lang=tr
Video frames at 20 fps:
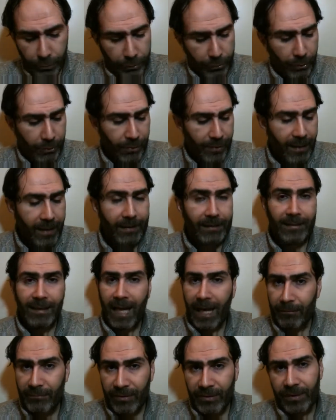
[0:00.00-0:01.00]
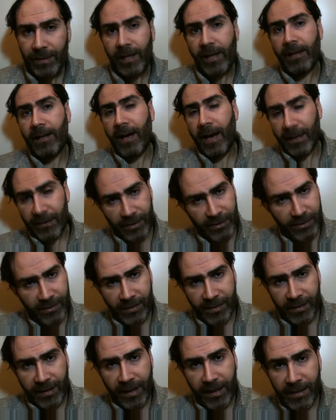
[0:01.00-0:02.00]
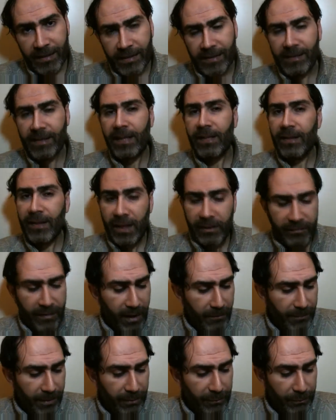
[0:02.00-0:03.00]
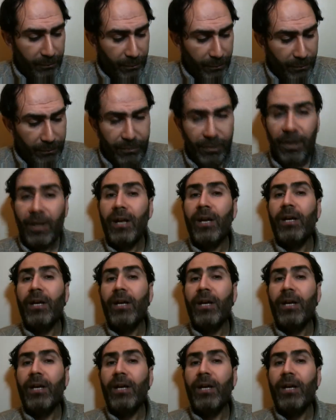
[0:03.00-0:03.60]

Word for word: sözden namı diğerli Haşr Risalesinden devam ediyoruz.